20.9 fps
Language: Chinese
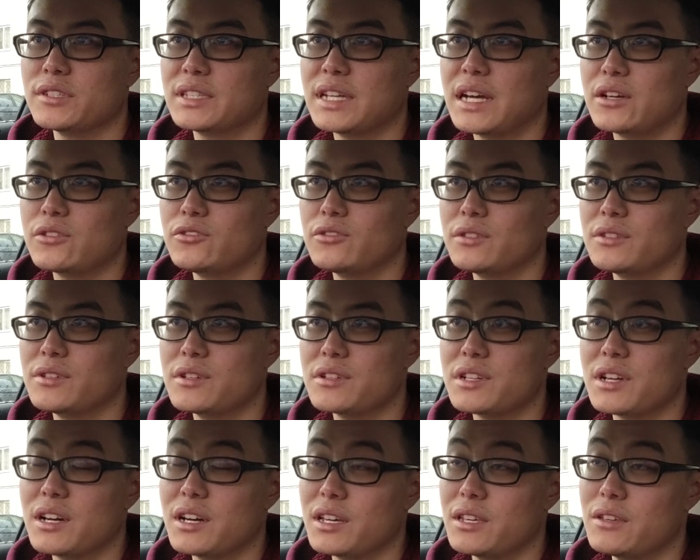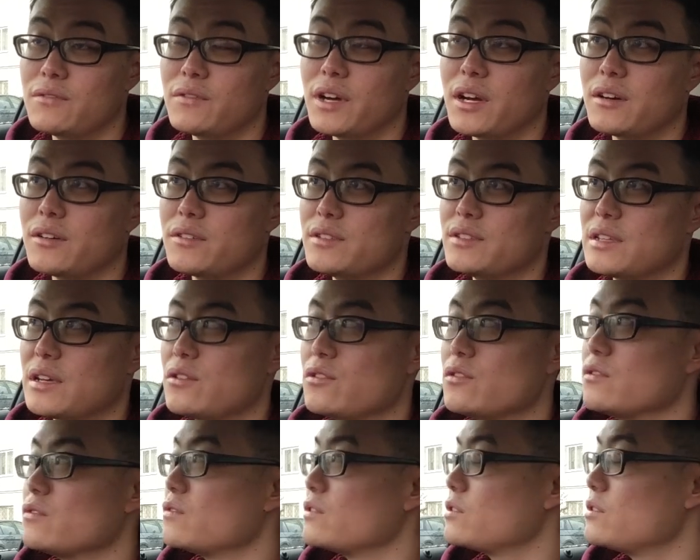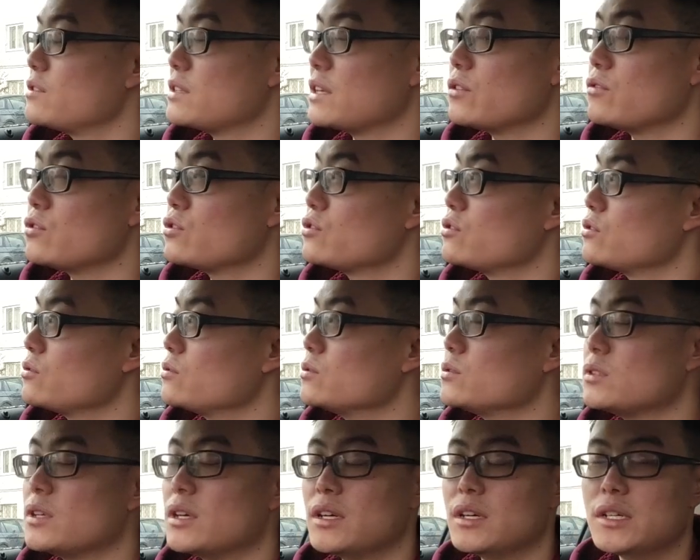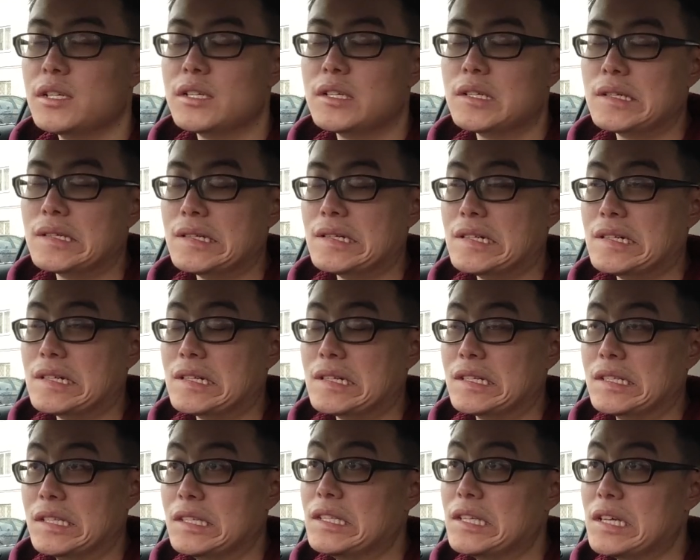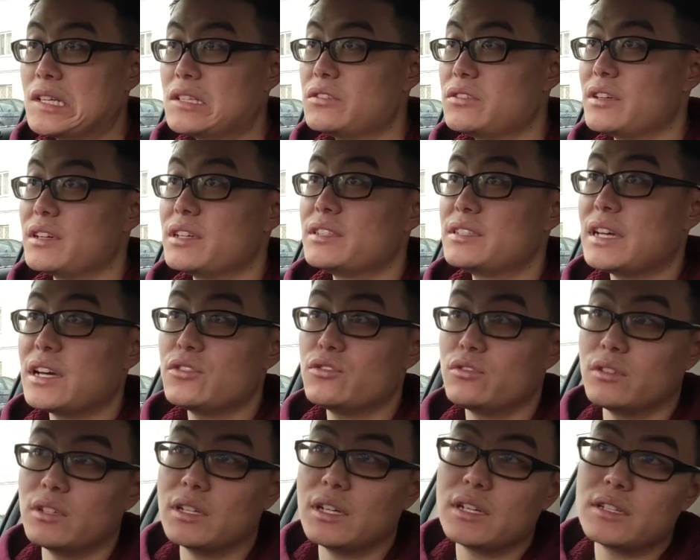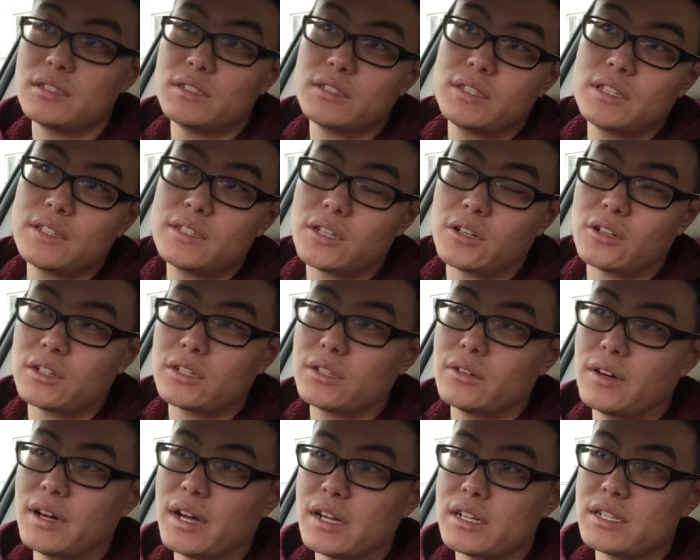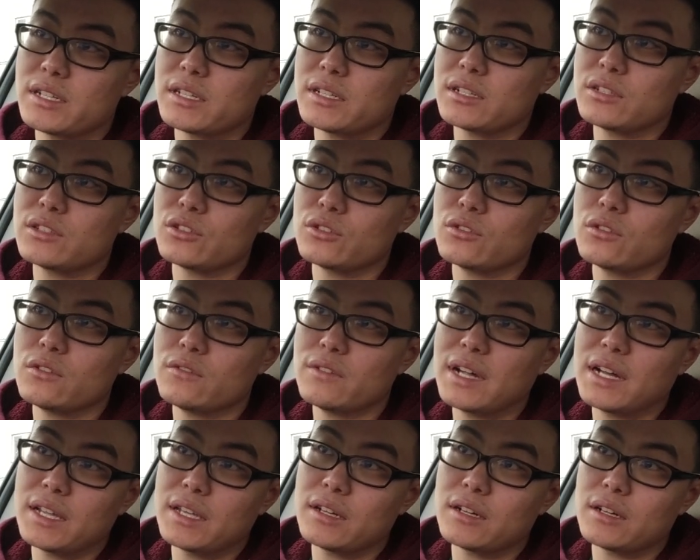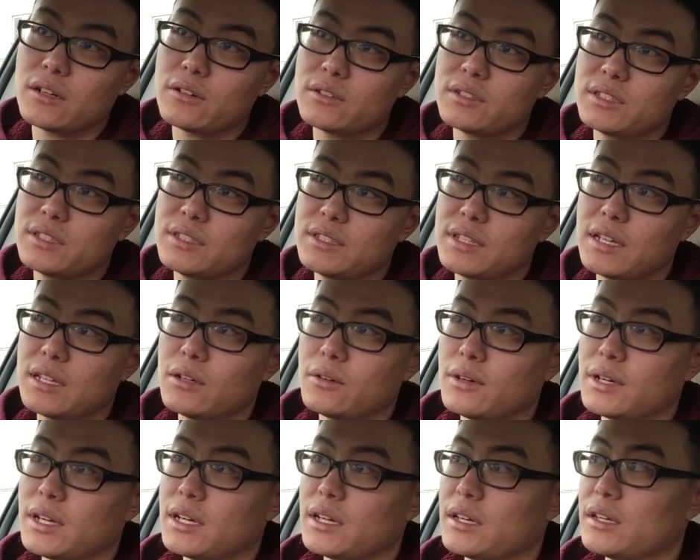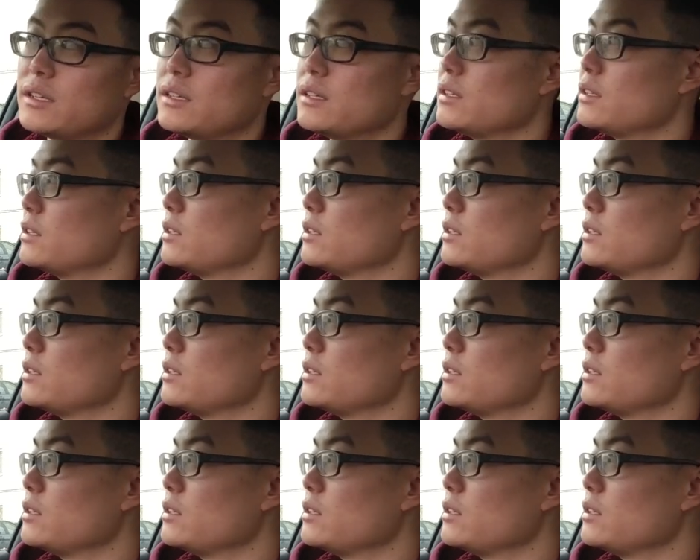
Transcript: 场大雪？但是很意外哦，三月份三月初，今天居然下雪了。今天早上的话还是晴空万里，然后现在的话，